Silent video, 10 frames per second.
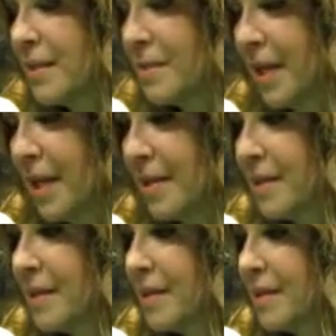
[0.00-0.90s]

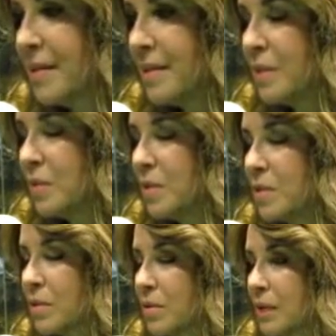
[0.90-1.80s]
diferente. Este es un
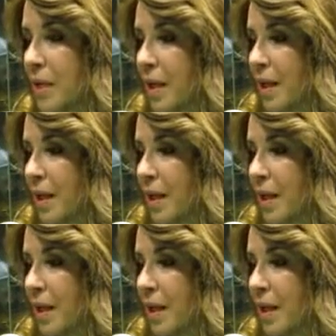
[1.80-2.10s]
disco